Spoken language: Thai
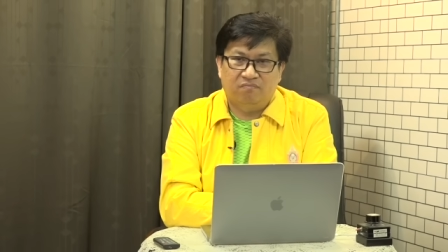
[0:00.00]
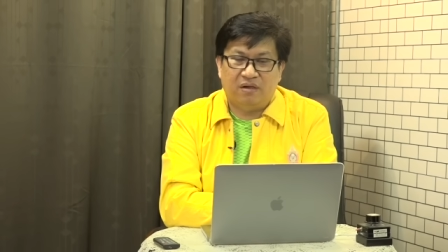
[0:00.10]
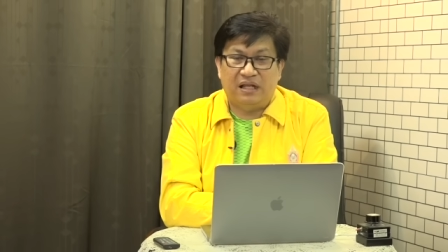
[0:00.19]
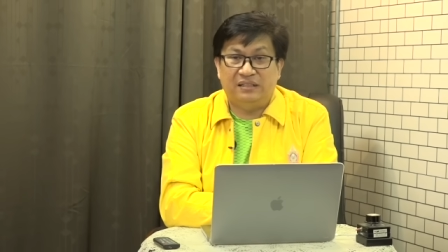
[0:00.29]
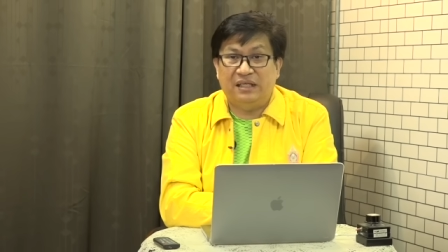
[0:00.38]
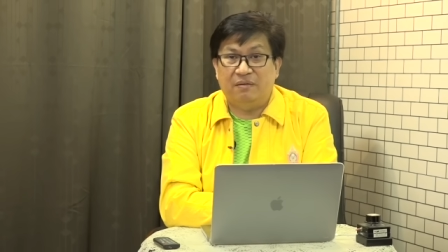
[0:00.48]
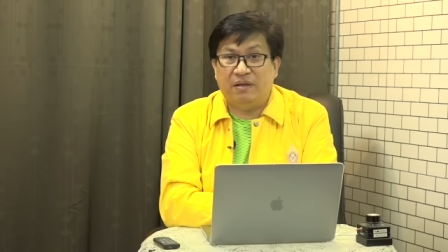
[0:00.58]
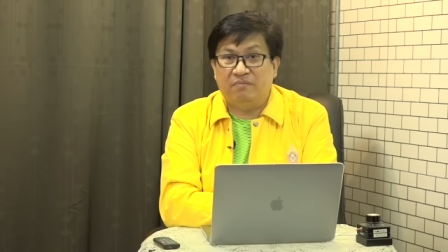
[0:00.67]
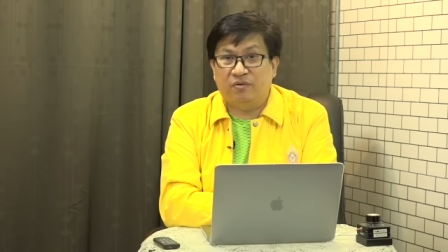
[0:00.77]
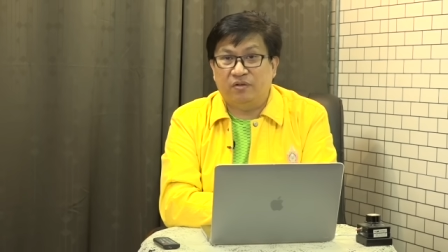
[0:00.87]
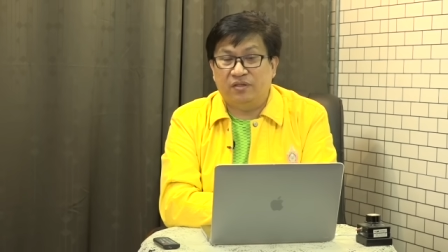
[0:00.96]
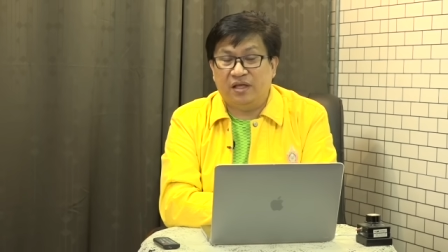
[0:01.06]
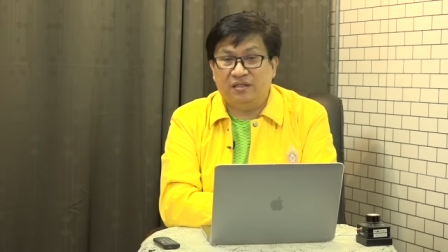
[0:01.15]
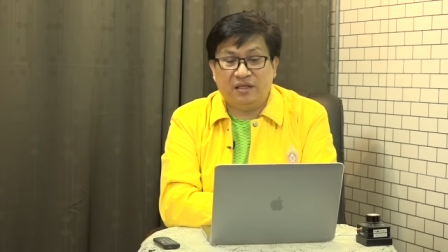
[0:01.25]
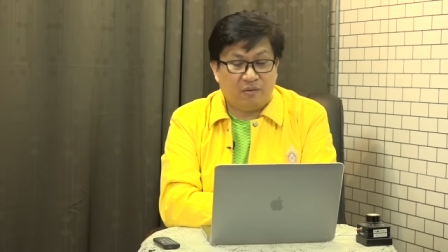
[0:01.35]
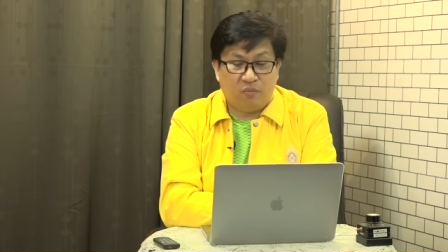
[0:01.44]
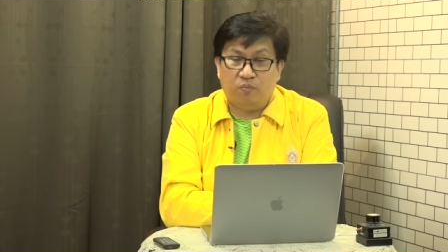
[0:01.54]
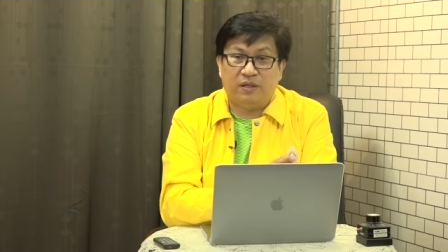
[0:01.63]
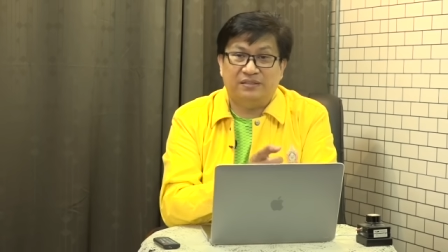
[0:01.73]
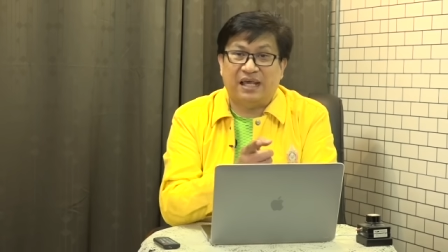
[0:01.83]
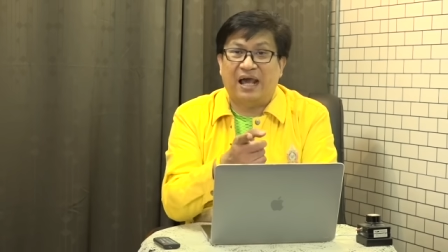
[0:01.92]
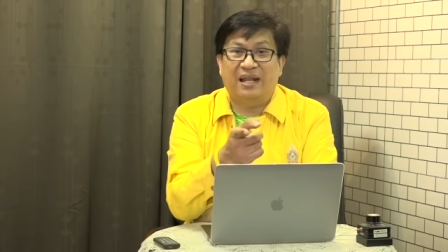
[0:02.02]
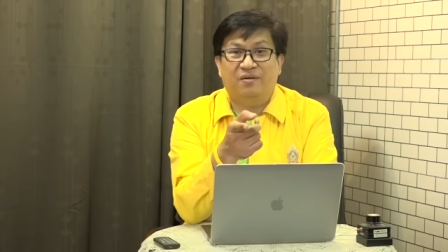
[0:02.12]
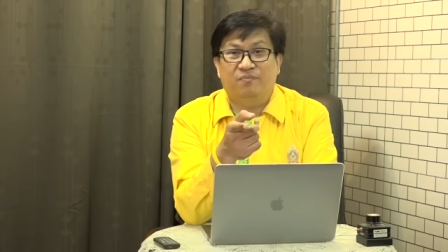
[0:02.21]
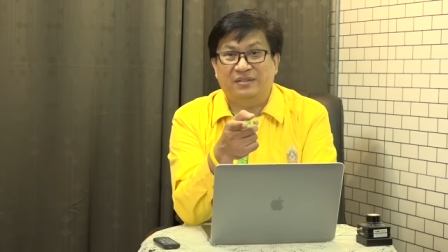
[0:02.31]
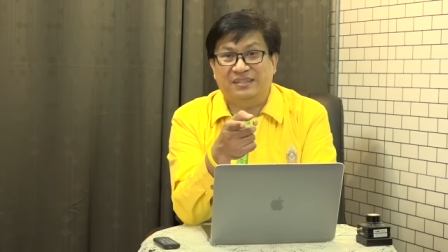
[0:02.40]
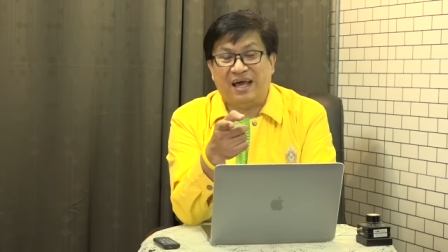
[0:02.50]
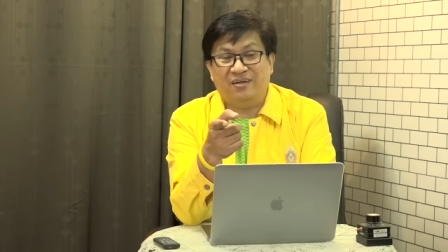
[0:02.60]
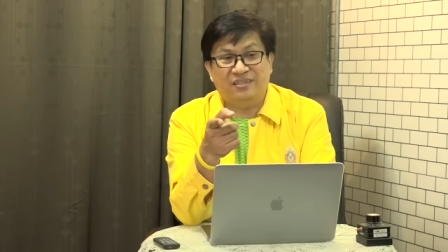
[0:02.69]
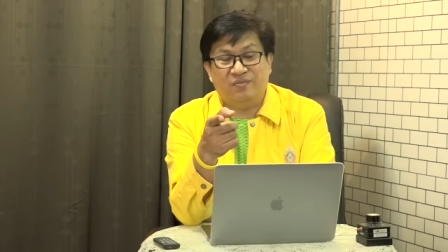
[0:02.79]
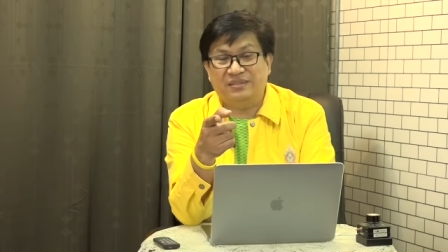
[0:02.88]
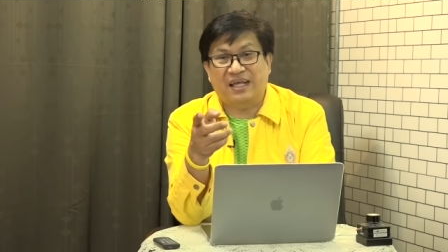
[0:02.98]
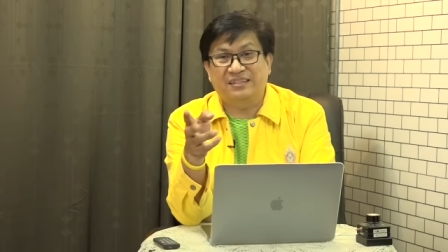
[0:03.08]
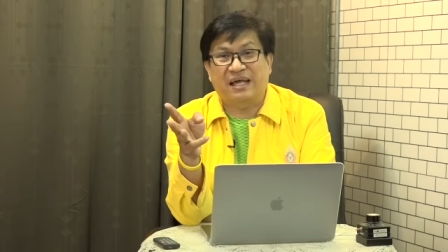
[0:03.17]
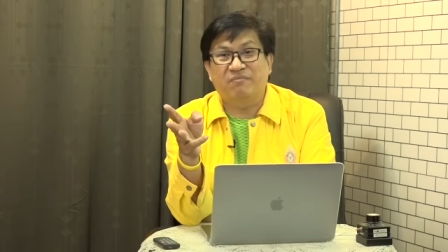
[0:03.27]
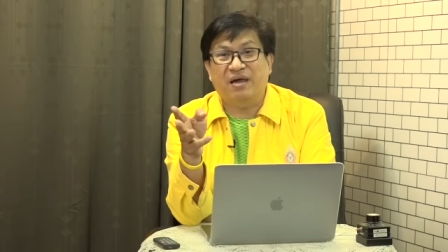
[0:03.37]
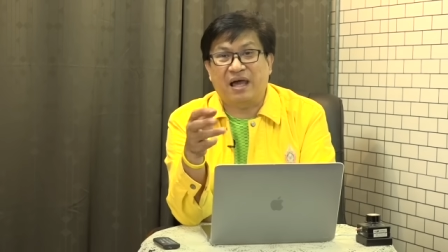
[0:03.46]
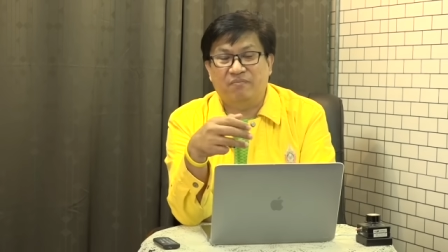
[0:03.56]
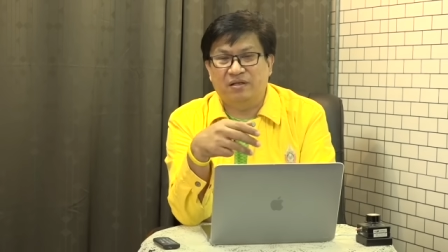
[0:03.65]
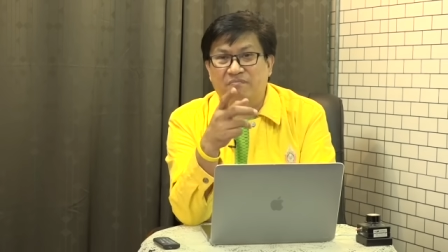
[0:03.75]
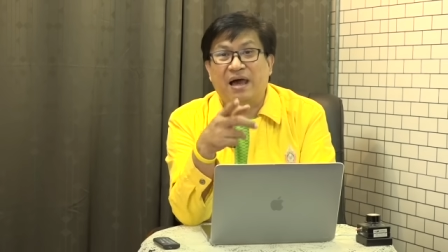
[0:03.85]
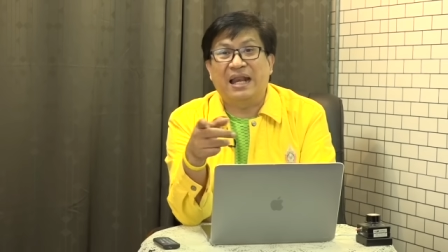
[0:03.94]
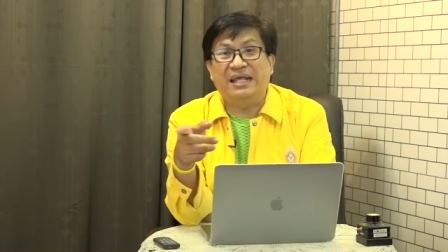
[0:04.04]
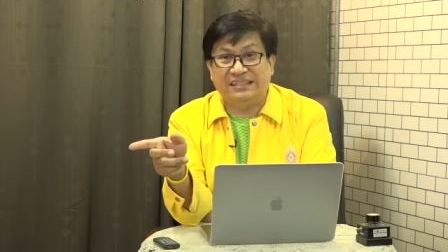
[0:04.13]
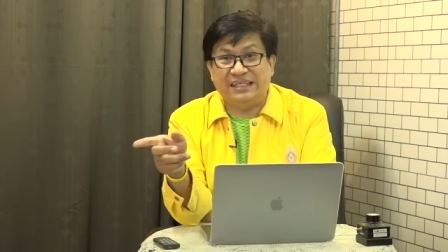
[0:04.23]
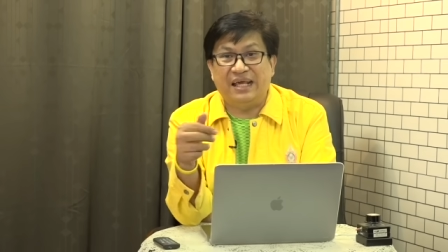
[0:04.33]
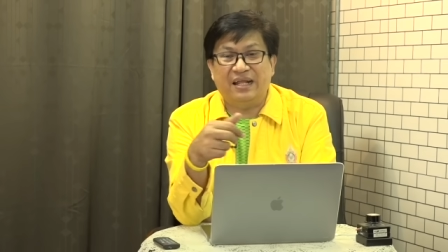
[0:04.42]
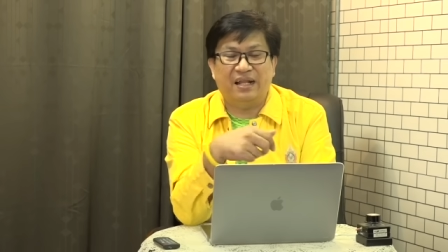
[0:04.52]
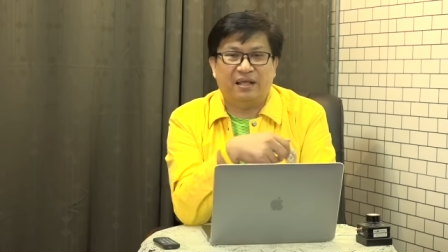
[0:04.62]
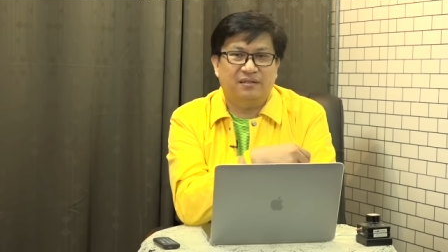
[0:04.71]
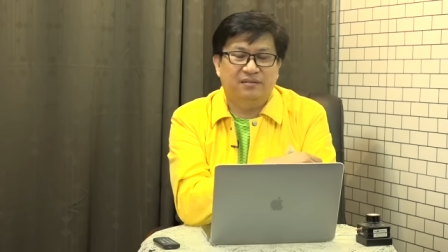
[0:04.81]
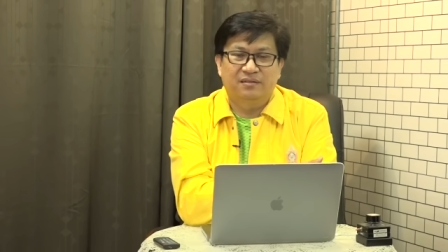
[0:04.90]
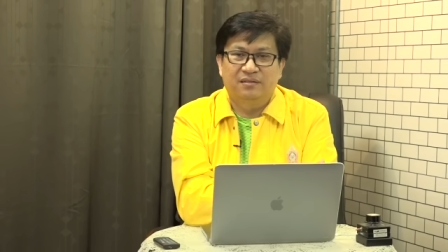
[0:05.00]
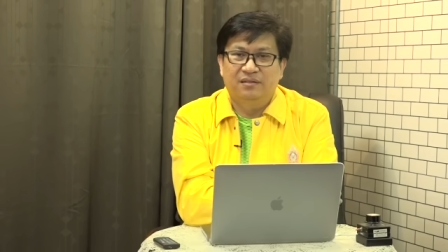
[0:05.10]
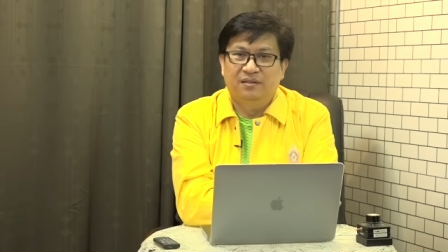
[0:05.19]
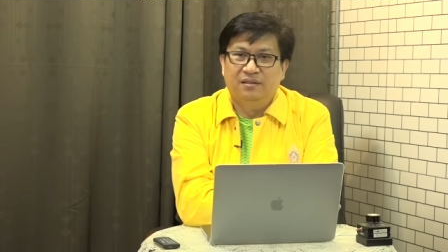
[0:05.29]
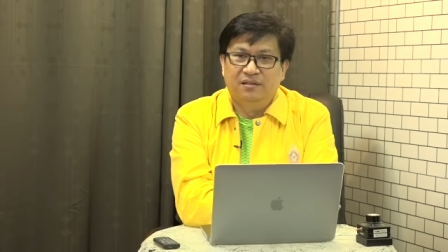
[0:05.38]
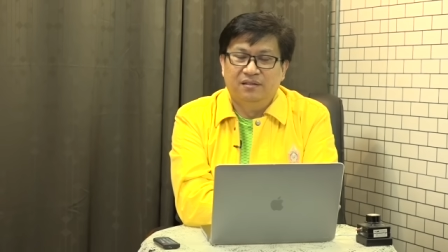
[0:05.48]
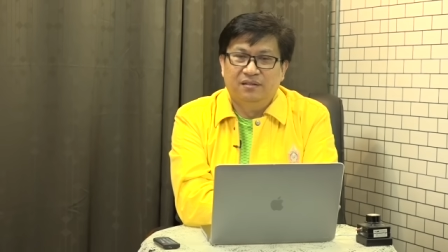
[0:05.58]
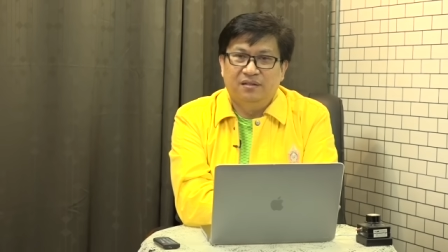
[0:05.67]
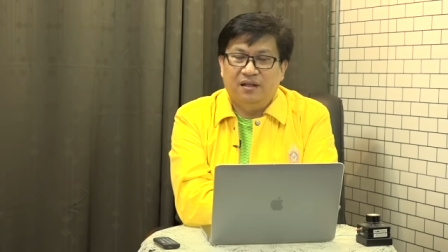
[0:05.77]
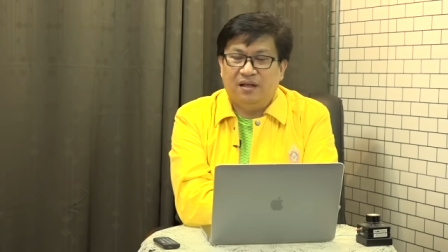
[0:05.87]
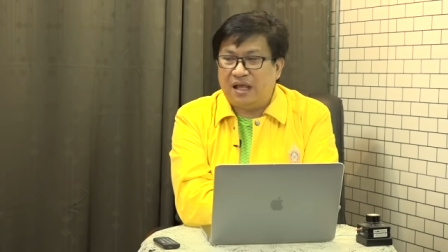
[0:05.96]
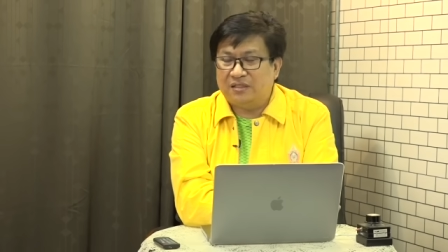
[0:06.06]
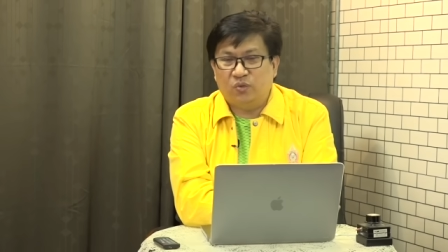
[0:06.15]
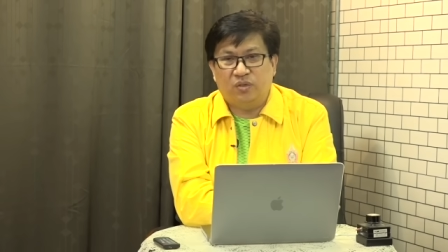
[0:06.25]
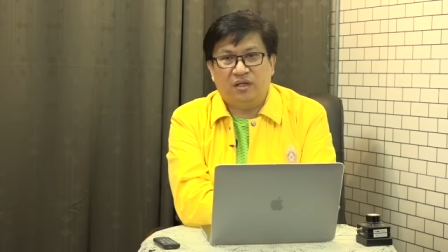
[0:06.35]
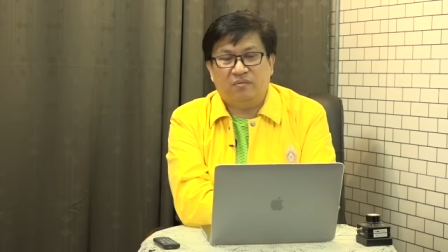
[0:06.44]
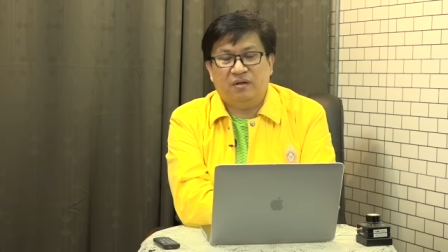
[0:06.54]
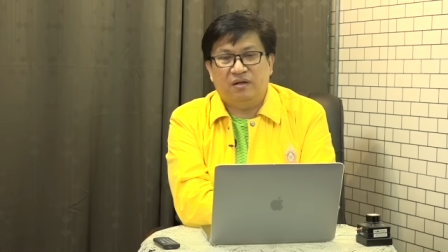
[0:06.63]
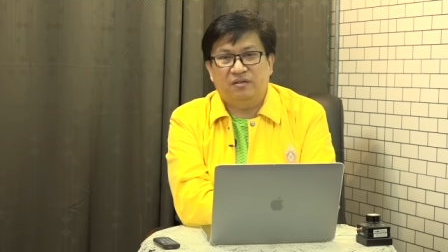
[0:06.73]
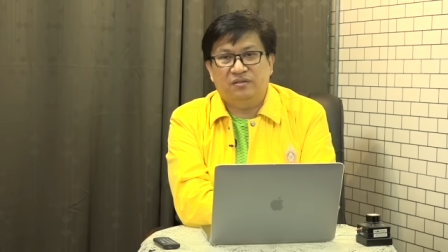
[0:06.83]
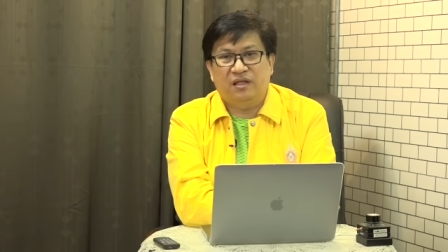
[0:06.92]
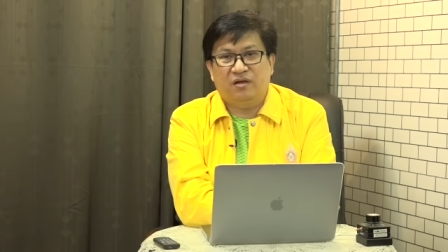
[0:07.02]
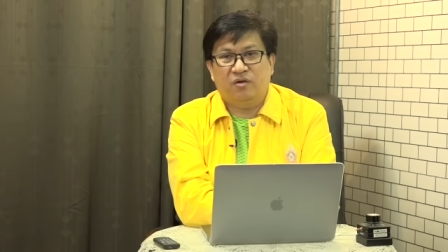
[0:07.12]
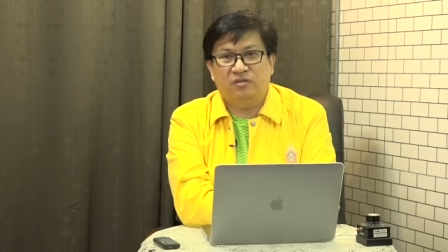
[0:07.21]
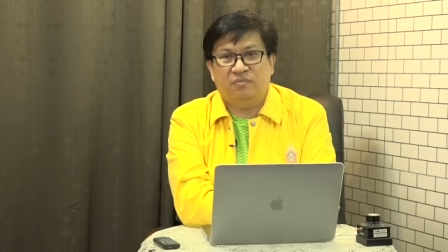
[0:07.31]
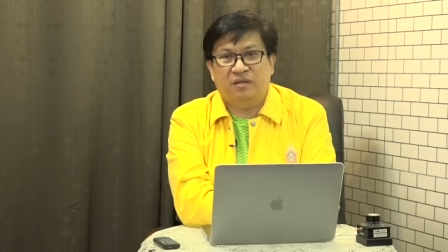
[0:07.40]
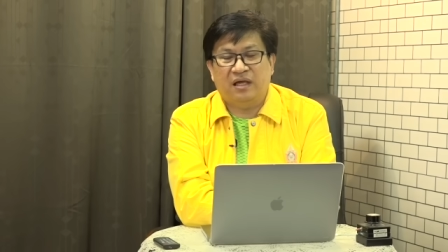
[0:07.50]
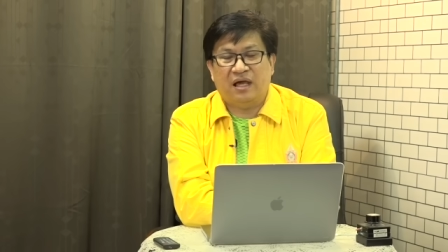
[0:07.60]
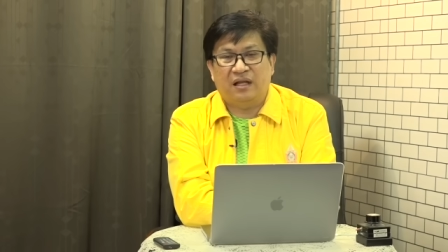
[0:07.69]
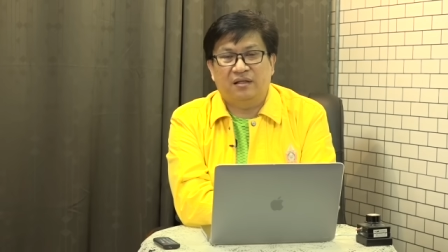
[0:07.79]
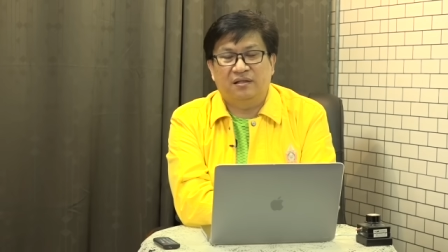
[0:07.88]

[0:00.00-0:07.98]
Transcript: มาเลเซียเป็นประเทศที่เขาพูดภาษาอะไรเขาภาษาก็ใช้ภาษาสามคำคือมาเลเซียแหละล่าสุดฮะมาเลเซียก็จะมีการ